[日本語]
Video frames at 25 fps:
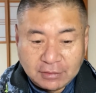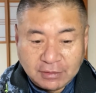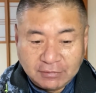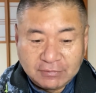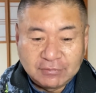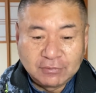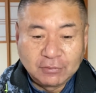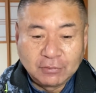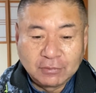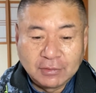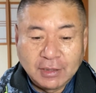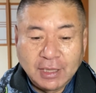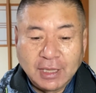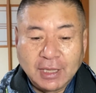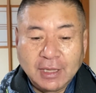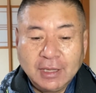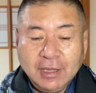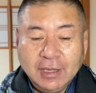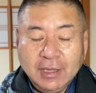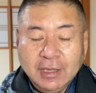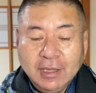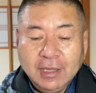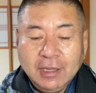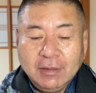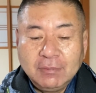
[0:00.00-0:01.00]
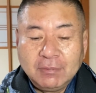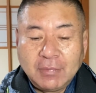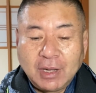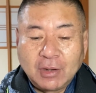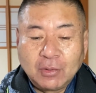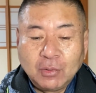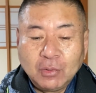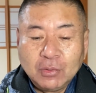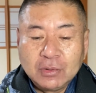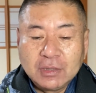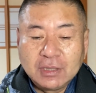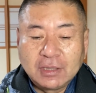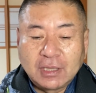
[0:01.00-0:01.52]
ですので、まあ、
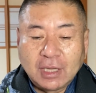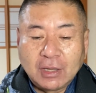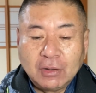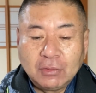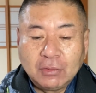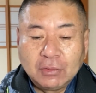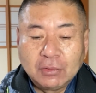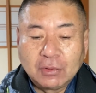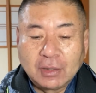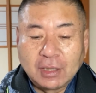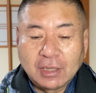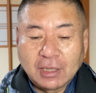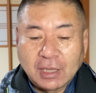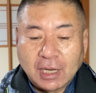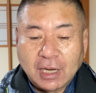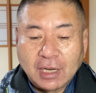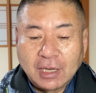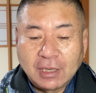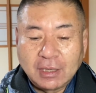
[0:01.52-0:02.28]
ローンに頼るのある、